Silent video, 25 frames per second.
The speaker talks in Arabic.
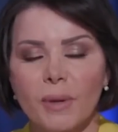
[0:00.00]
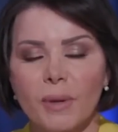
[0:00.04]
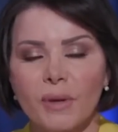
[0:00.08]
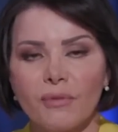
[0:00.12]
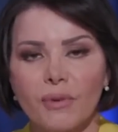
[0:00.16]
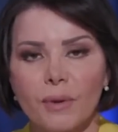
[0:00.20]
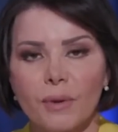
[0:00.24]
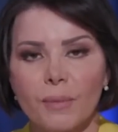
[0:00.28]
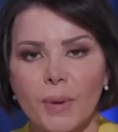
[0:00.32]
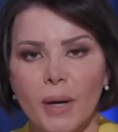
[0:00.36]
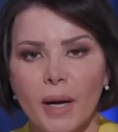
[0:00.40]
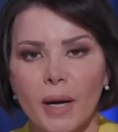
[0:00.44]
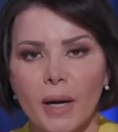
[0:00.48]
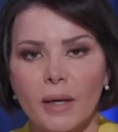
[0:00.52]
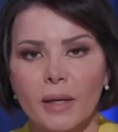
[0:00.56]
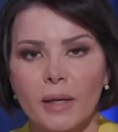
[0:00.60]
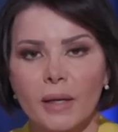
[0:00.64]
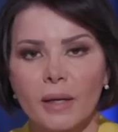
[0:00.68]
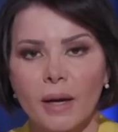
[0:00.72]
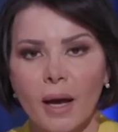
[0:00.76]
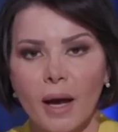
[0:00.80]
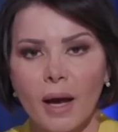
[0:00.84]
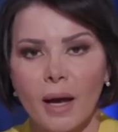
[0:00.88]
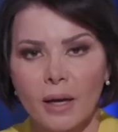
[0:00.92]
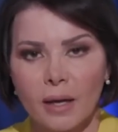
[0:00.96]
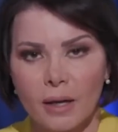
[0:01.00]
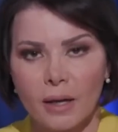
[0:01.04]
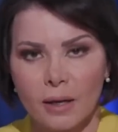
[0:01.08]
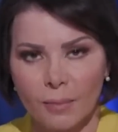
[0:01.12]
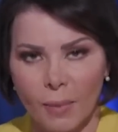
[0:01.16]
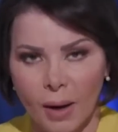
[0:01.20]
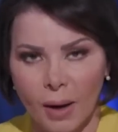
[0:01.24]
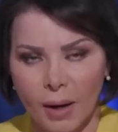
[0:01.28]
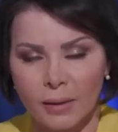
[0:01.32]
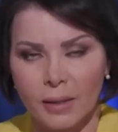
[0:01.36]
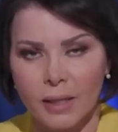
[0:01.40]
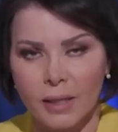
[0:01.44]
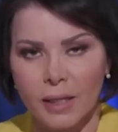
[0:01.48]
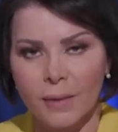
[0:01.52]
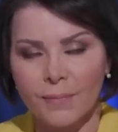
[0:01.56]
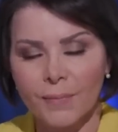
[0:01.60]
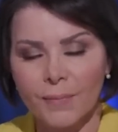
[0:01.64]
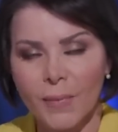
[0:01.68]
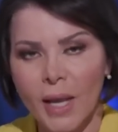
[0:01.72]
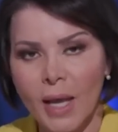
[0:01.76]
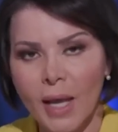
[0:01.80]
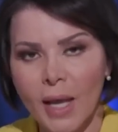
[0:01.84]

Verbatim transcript: من فبراير الماضي